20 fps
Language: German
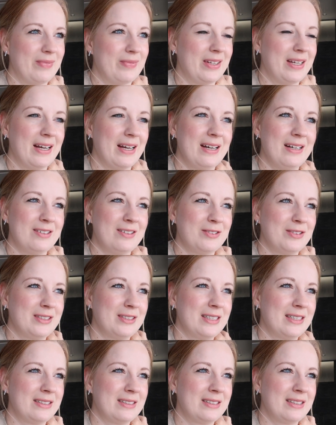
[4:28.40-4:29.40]
ja,
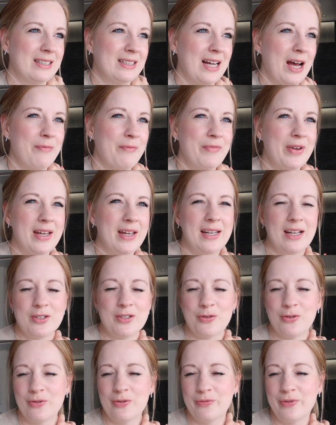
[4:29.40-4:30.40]
und dann haben wir da
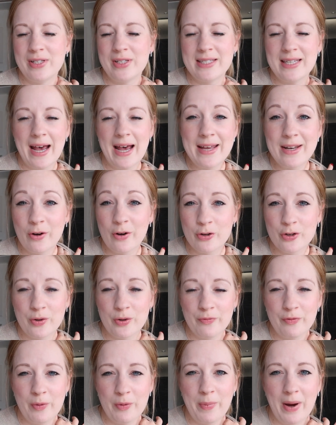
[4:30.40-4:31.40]
so viel Zeit auch
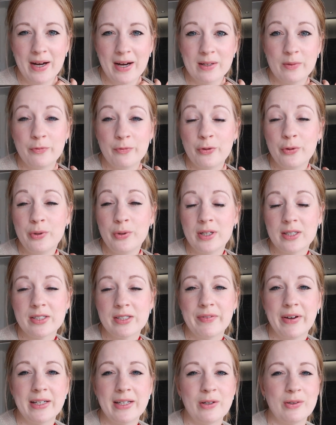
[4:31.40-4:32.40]
schon verbracht im Frühjahr
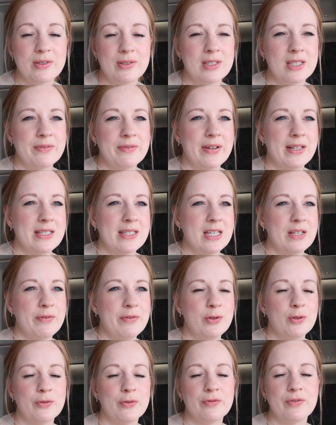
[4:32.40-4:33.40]
2020.
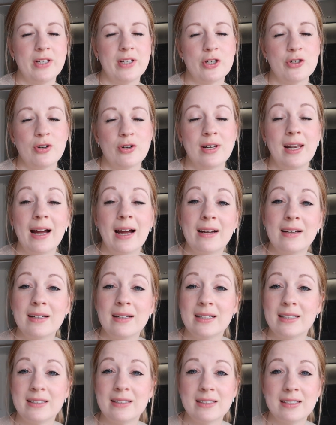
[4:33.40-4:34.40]
Wir durften ja schon
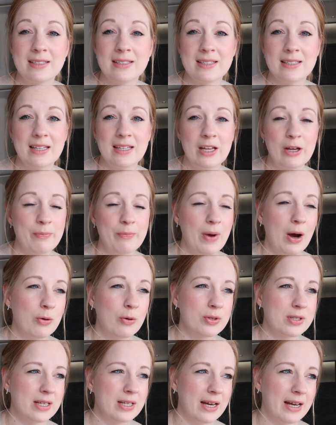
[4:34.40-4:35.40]
lange in das ähm,
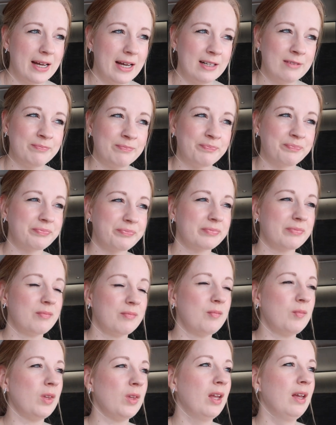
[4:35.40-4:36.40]
Haus rein,
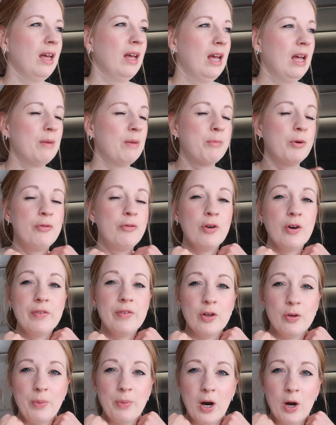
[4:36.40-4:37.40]
bevor
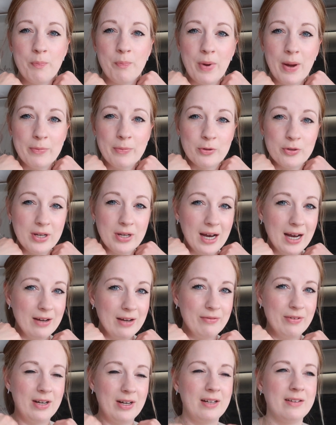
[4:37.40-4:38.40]
wir überhaupt beim
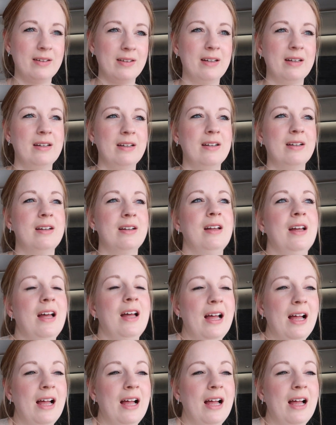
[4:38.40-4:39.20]
Notar waren. Äh,